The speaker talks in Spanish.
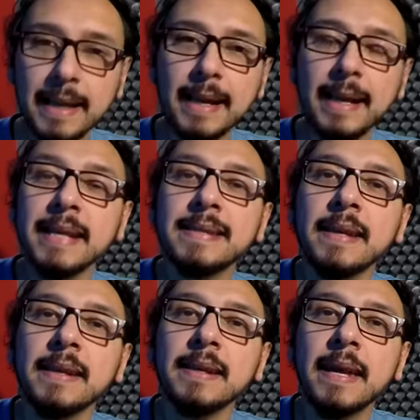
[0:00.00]

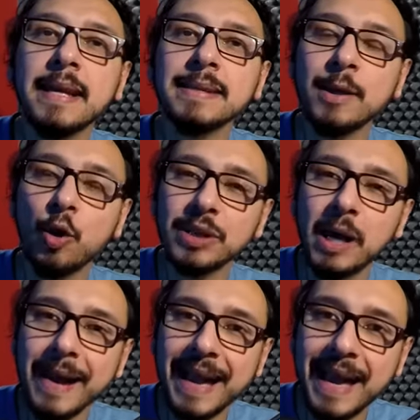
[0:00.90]
Creseri se
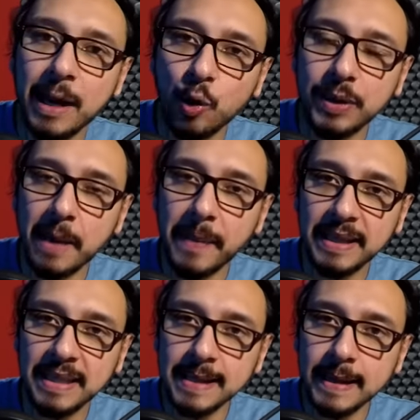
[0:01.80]
encontraba a cargo de
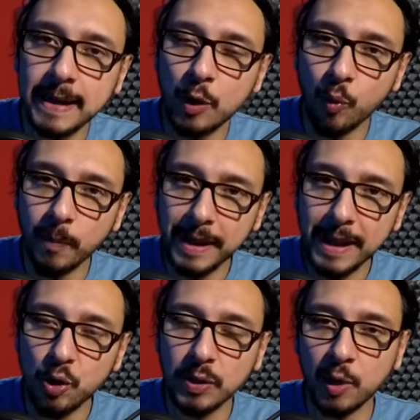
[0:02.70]
amenizar el
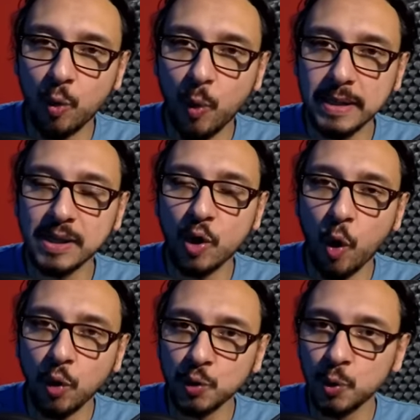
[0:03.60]
cumpleaños del juez
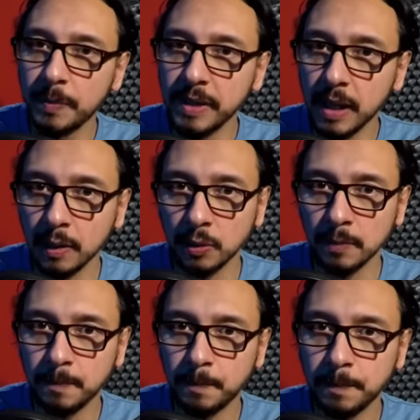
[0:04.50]
con su piano.
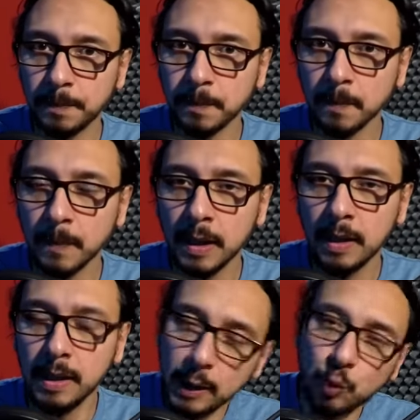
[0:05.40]

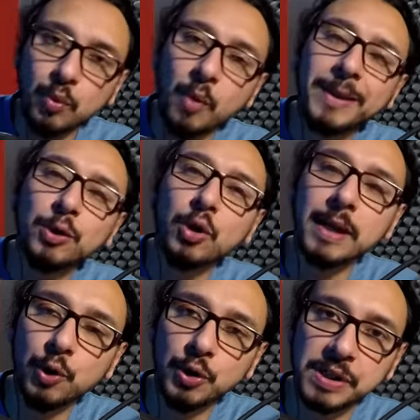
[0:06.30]
En un momento de
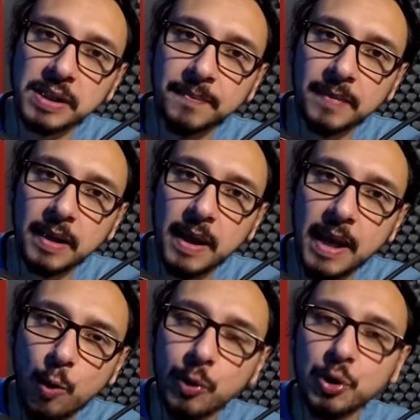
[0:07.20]
la noche,
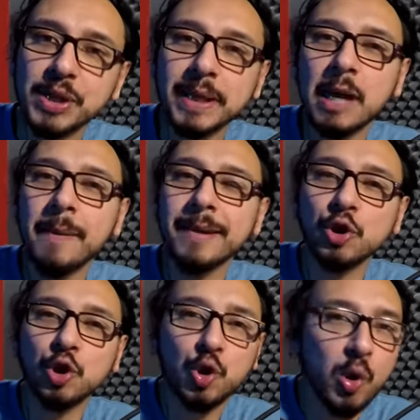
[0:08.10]
cuando ya
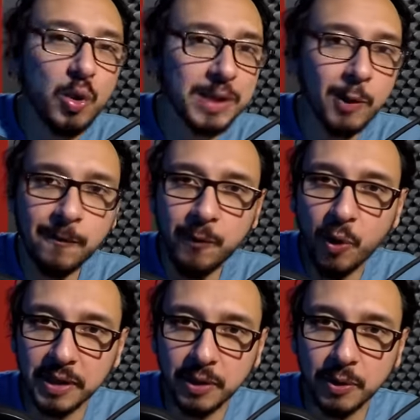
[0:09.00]
estaban todos
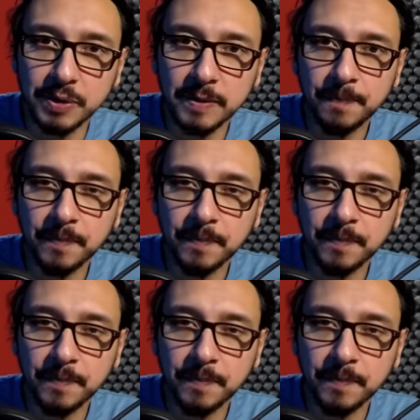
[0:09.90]
eufóricos,